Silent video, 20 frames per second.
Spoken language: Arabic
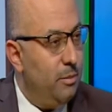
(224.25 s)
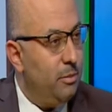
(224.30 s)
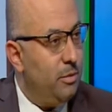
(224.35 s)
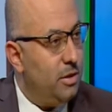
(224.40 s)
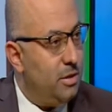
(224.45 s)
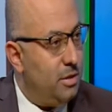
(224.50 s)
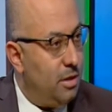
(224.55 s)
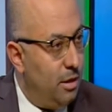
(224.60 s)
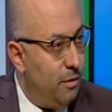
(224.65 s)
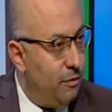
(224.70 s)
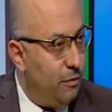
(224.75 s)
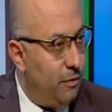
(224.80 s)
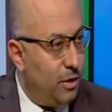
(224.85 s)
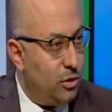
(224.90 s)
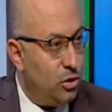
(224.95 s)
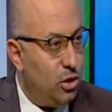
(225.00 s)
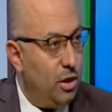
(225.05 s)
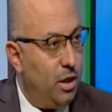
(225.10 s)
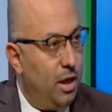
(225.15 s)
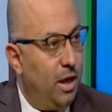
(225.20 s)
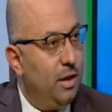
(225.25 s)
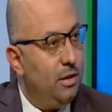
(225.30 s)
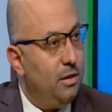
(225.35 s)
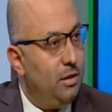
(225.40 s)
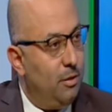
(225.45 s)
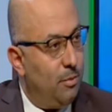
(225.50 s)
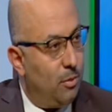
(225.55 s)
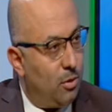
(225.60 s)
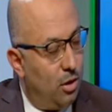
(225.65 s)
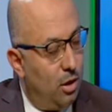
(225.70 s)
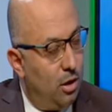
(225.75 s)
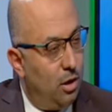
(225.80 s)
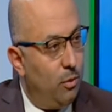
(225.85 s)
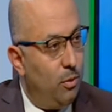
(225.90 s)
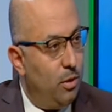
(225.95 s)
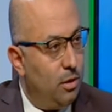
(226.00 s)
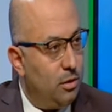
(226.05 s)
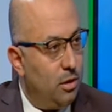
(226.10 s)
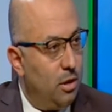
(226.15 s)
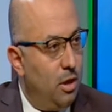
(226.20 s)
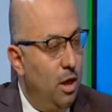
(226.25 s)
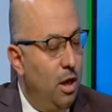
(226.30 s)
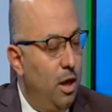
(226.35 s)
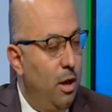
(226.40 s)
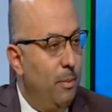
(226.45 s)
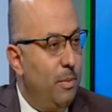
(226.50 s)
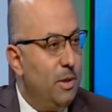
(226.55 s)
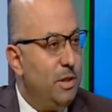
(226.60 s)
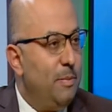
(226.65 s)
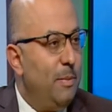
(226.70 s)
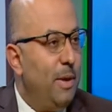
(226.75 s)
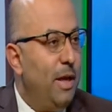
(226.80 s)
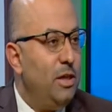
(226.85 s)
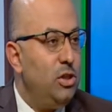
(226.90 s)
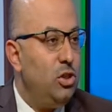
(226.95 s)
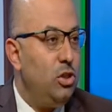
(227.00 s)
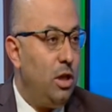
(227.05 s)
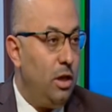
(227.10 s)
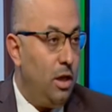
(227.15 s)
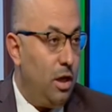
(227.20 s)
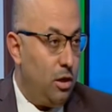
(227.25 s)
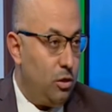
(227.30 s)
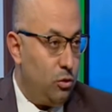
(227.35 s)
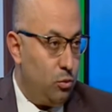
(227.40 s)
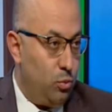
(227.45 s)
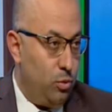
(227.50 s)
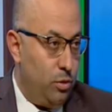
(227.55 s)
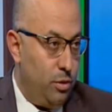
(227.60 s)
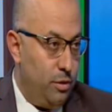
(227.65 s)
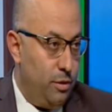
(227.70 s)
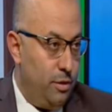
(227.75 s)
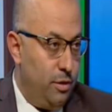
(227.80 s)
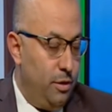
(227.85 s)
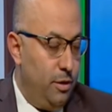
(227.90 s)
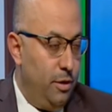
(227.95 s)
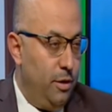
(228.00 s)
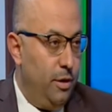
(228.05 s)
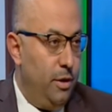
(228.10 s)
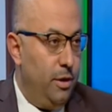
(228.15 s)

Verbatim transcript: تستلف عشان يعدي مرحله ويقدر بس ما يعيش عليها على طول م.